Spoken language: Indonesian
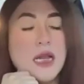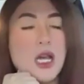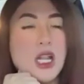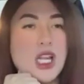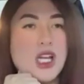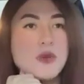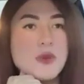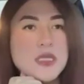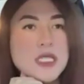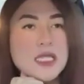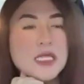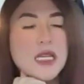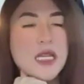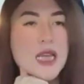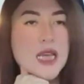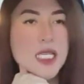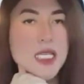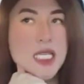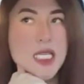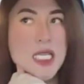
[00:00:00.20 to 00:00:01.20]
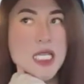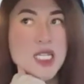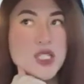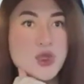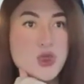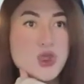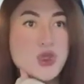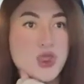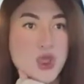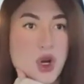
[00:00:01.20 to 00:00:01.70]
karena kalau misalnya lagi
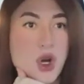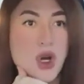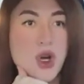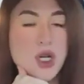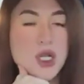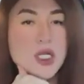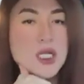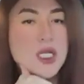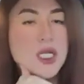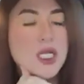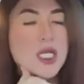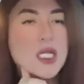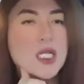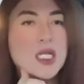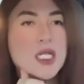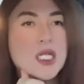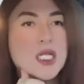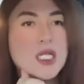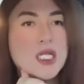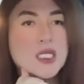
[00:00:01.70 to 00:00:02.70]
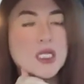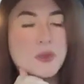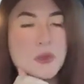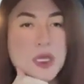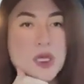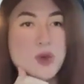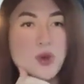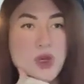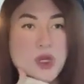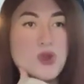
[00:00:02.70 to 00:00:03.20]
cucok
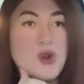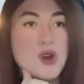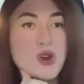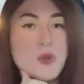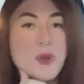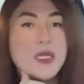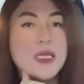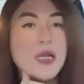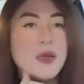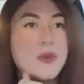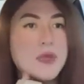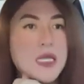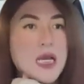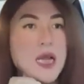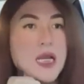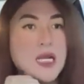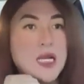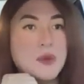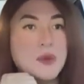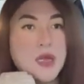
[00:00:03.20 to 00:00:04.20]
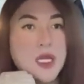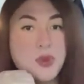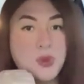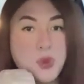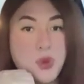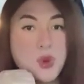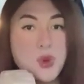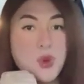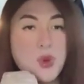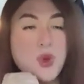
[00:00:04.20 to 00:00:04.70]
seminggu itu aku bisa bisa
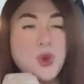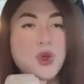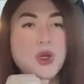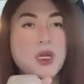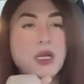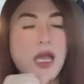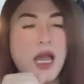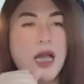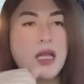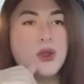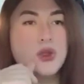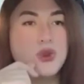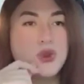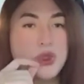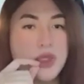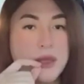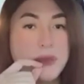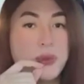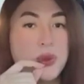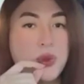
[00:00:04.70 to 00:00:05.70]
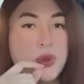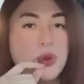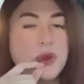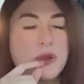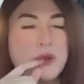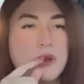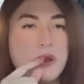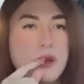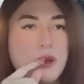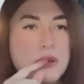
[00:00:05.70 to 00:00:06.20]
6000 ya 7000
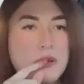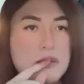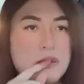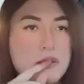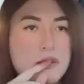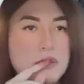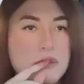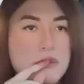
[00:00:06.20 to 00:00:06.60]
gitu loh